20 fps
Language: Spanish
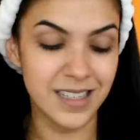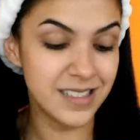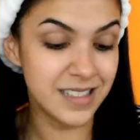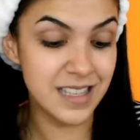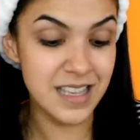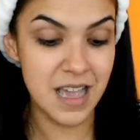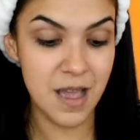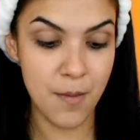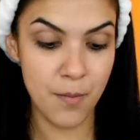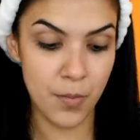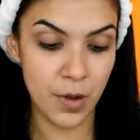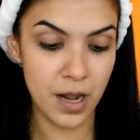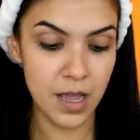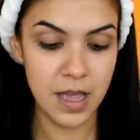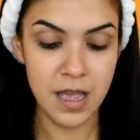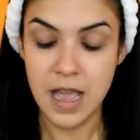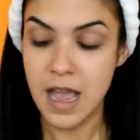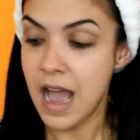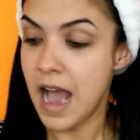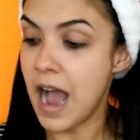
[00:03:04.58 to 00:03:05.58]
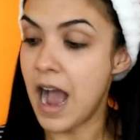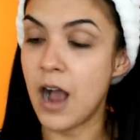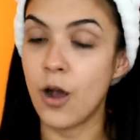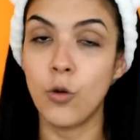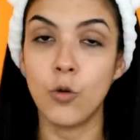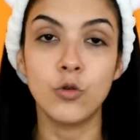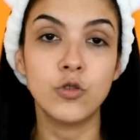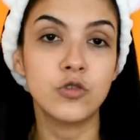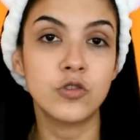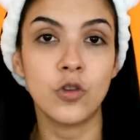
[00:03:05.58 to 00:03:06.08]
siempre a
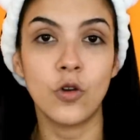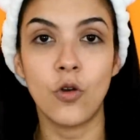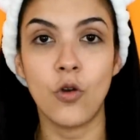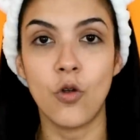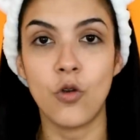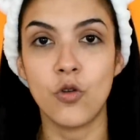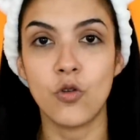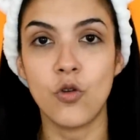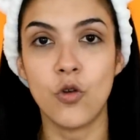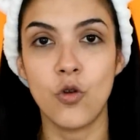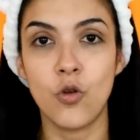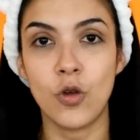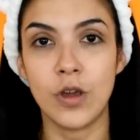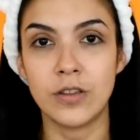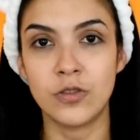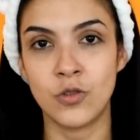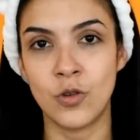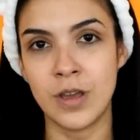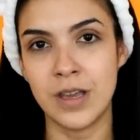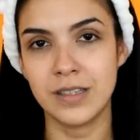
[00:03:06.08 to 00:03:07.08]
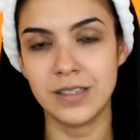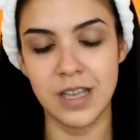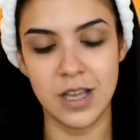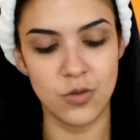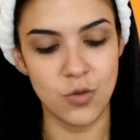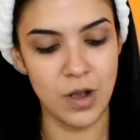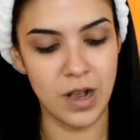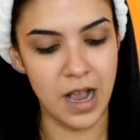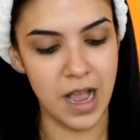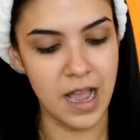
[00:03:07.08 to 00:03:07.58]
gusto con, lo que estoy haciendo
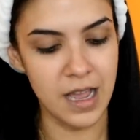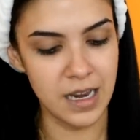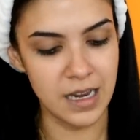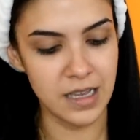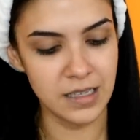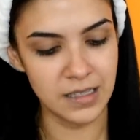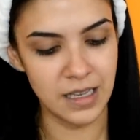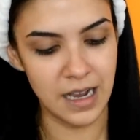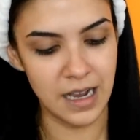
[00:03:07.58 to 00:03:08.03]
acá en este